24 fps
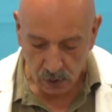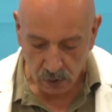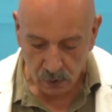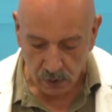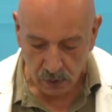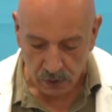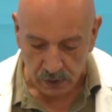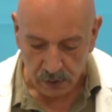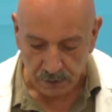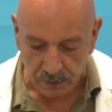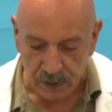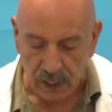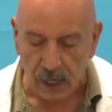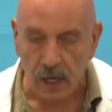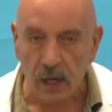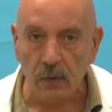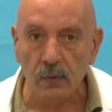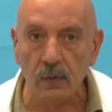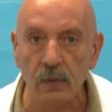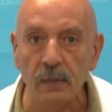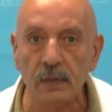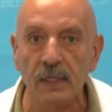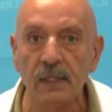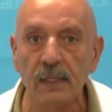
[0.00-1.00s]
واحنا
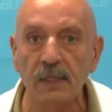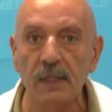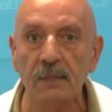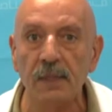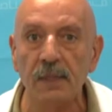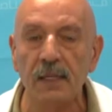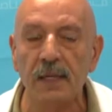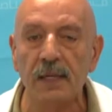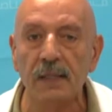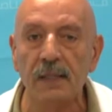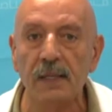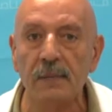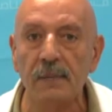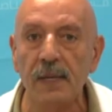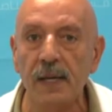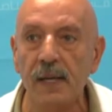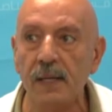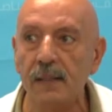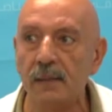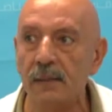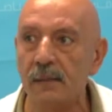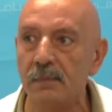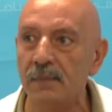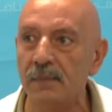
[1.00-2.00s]
بنحاول نقدم
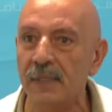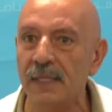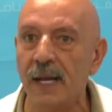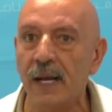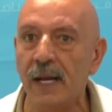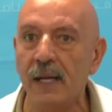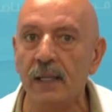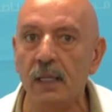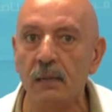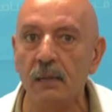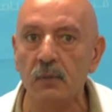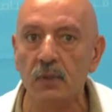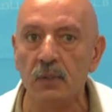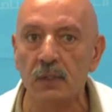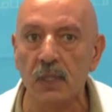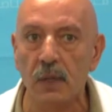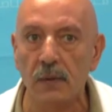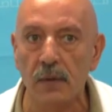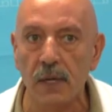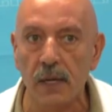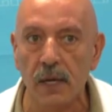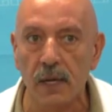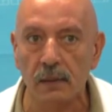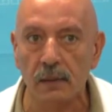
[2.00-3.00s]
الخدمات من اعلى
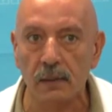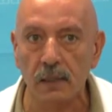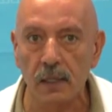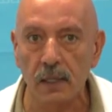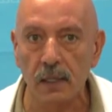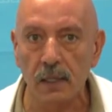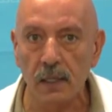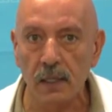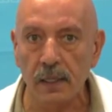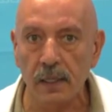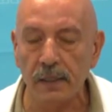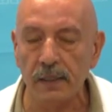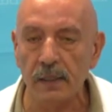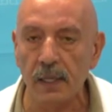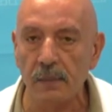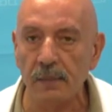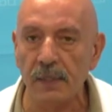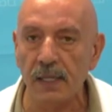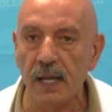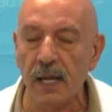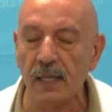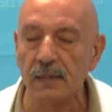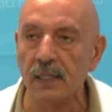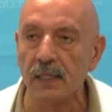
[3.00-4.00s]
المستويات عندنا
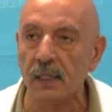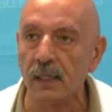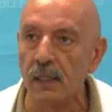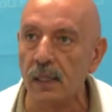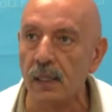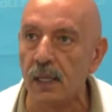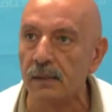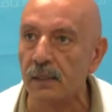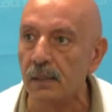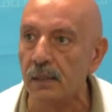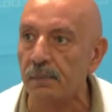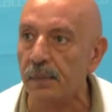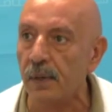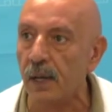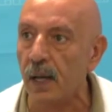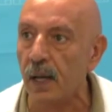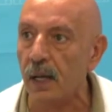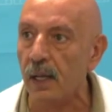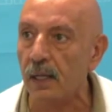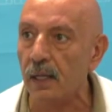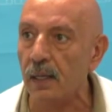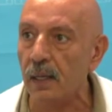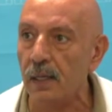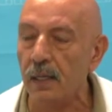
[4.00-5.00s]
من احسن
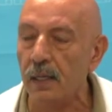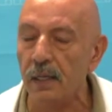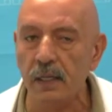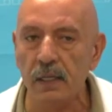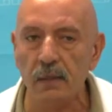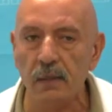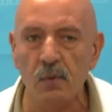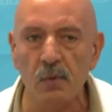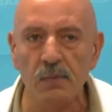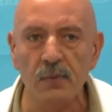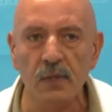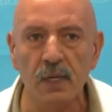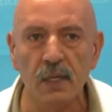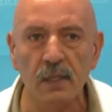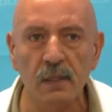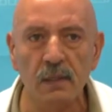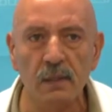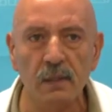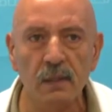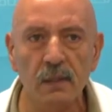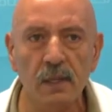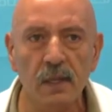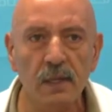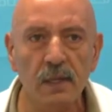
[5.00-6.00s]
الاطباء اللي
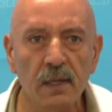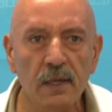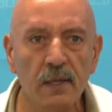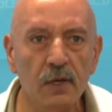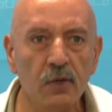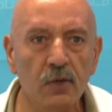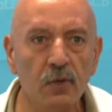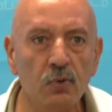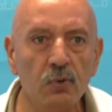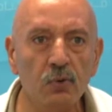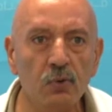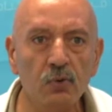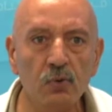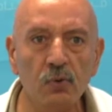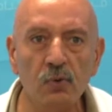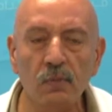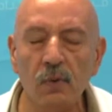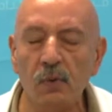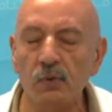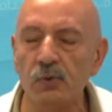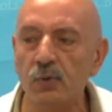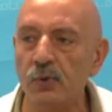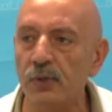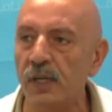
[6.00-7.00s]
ممكن يكونوا
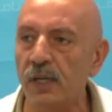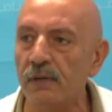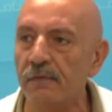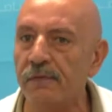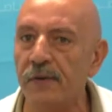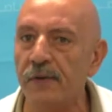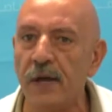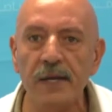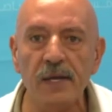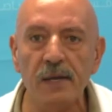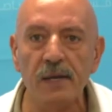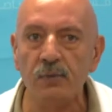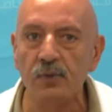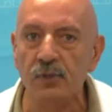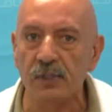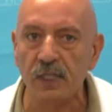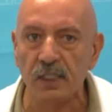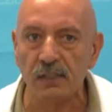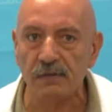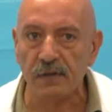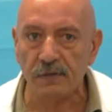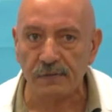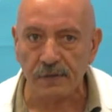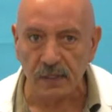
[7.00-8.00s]
موجودين في اي
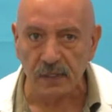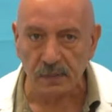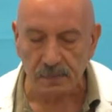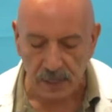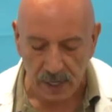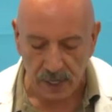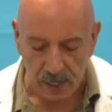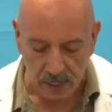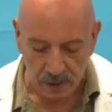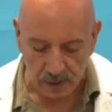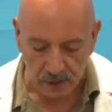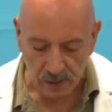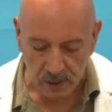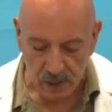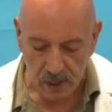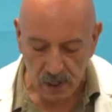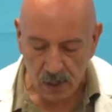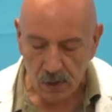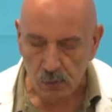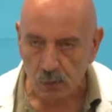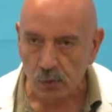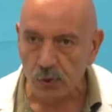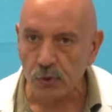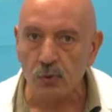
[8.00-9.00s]
مستشفى في البلاد
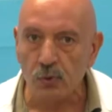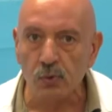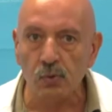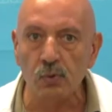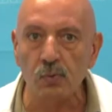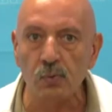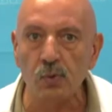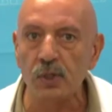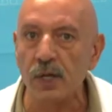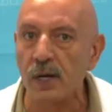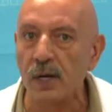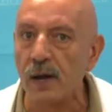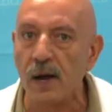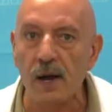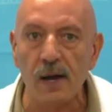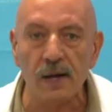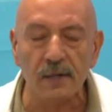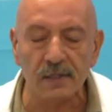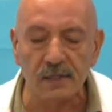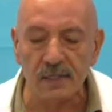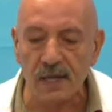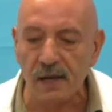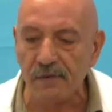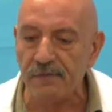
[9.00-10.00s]
ويكونوا مدراء
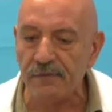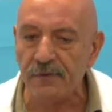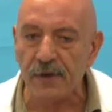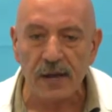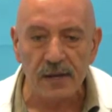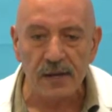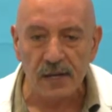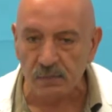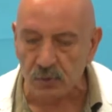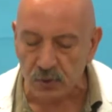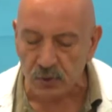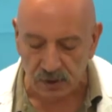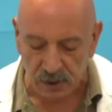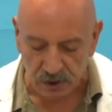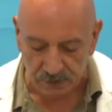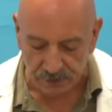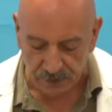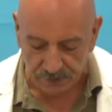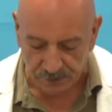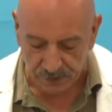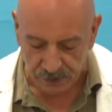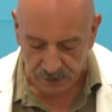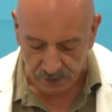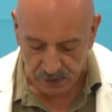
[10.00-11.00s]
اقسام في اي
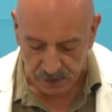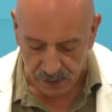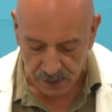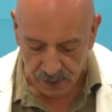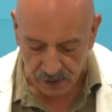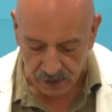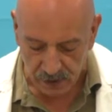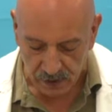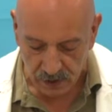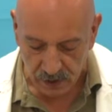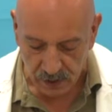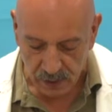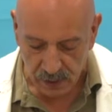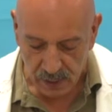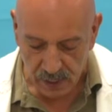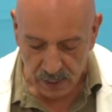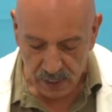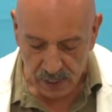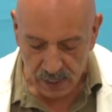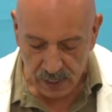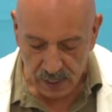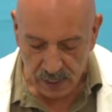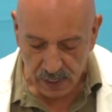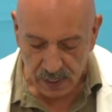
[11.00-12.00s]
مستشفى في البلاد
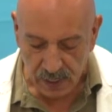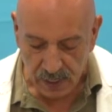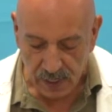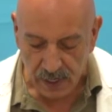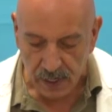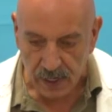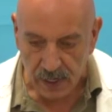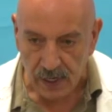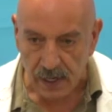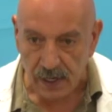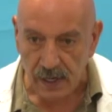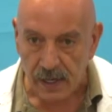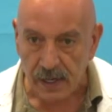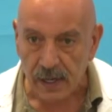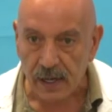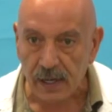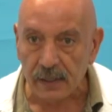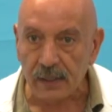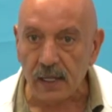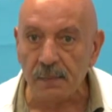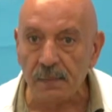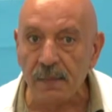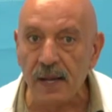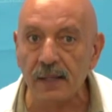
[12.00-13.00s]
آه،
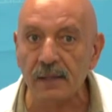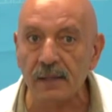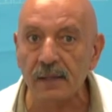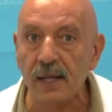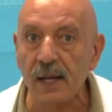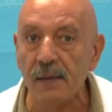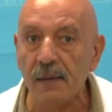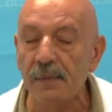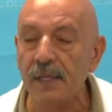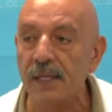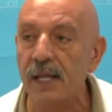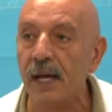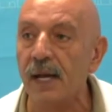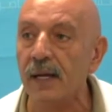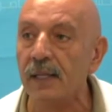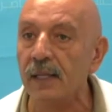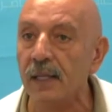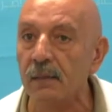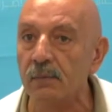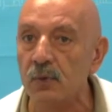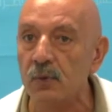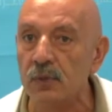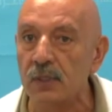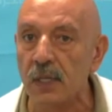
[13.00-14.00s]
خدماتنا من اعلى
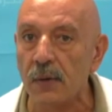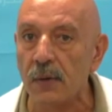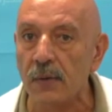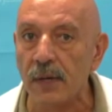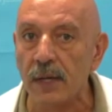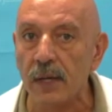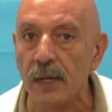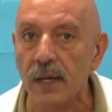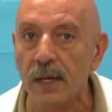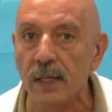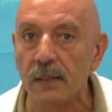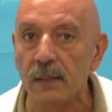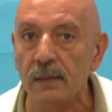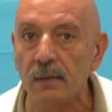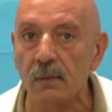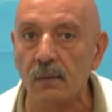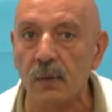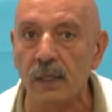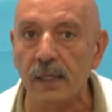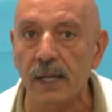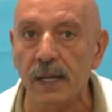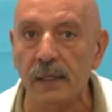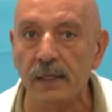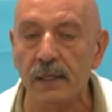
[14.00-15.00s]
المستويات
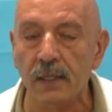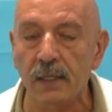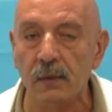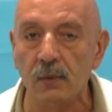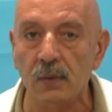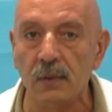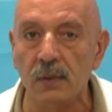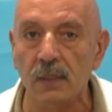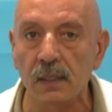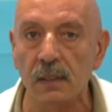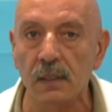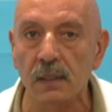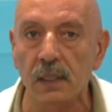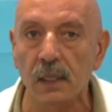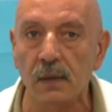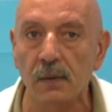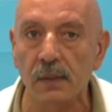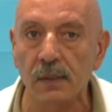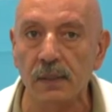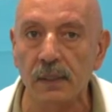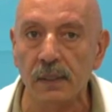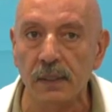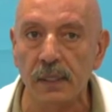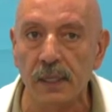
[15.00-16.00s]
ولكن وصلنا
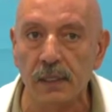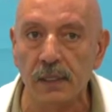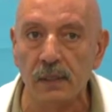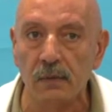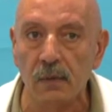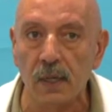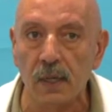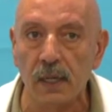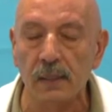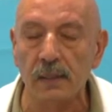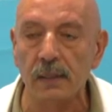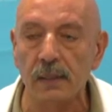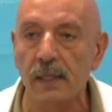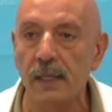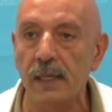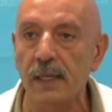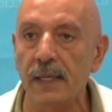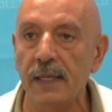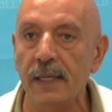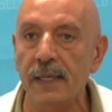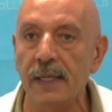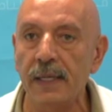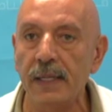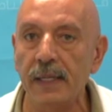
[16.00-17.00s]
لوضع يا اخوان
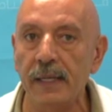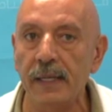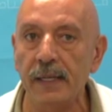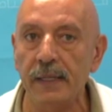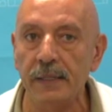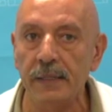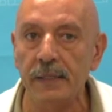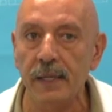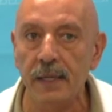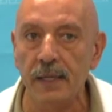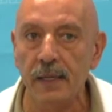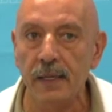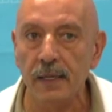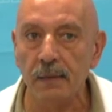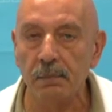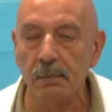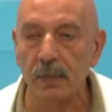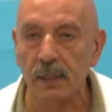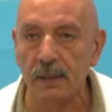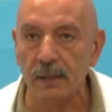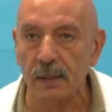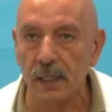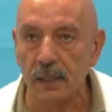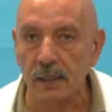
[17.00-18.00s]
اللي احنا
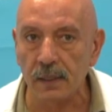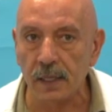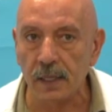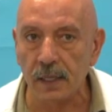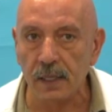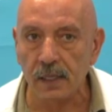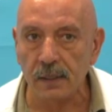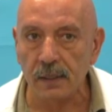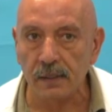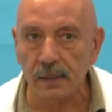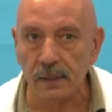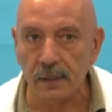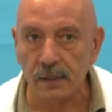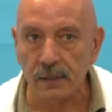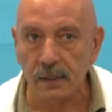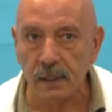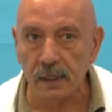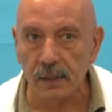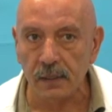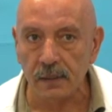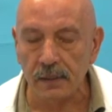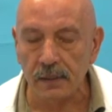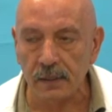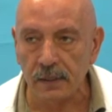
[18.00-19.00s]
بطلنا
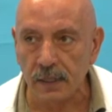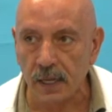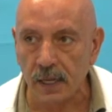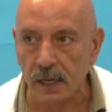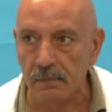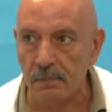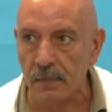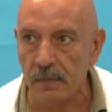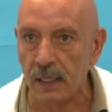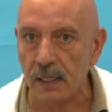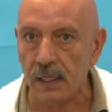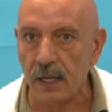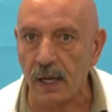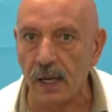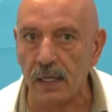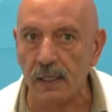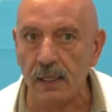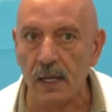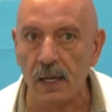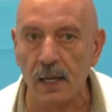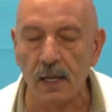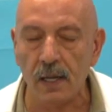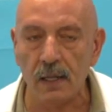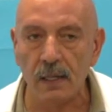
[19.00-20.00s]
نقدر نتحمل
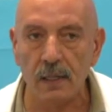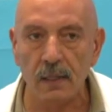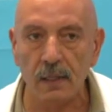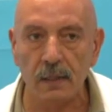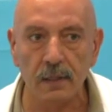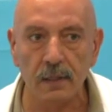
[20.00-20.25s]
انا